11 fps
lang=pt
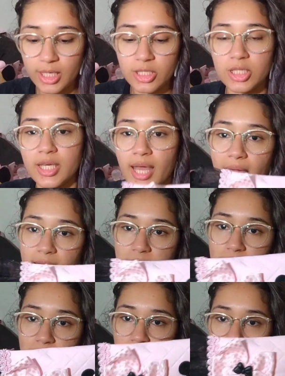Kit
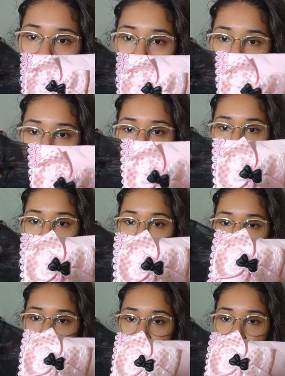Kat. Olha, ficou
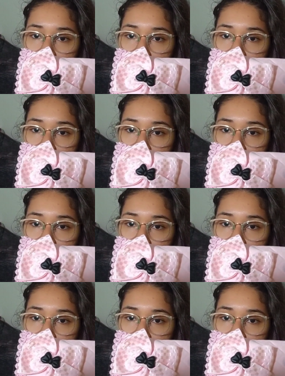assim,